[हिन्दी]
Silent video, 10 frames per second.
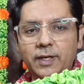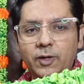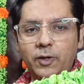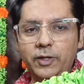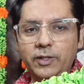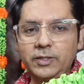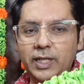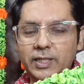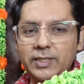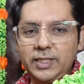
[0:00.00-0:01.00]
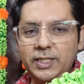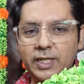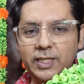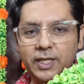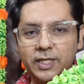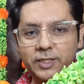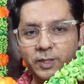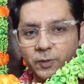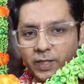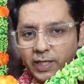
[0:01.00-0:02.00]
और जल्दी से जल्दी अगर
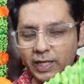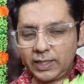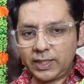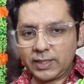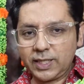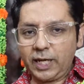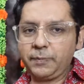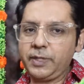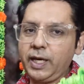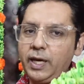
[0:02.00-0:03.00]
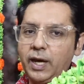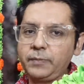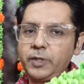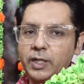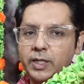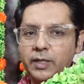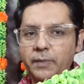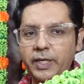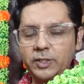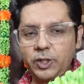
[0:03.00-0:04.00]
जिन्होंने नहीं सब्सक्राइब किया है आप जाके
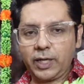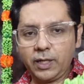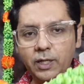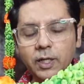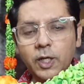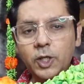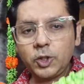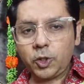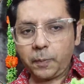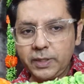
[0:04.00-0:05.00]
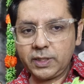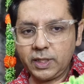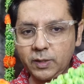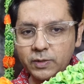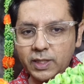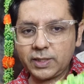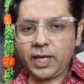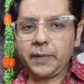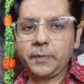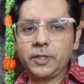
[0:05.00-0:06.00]
हमारे चैनल शॉपिंग सिटी को
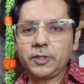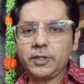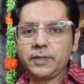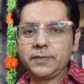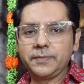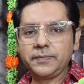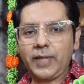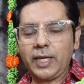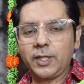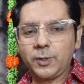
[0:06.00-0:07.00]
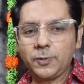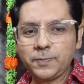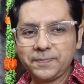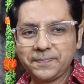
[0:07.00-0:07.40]
सब्सक्राइब कीजिए थैंक यू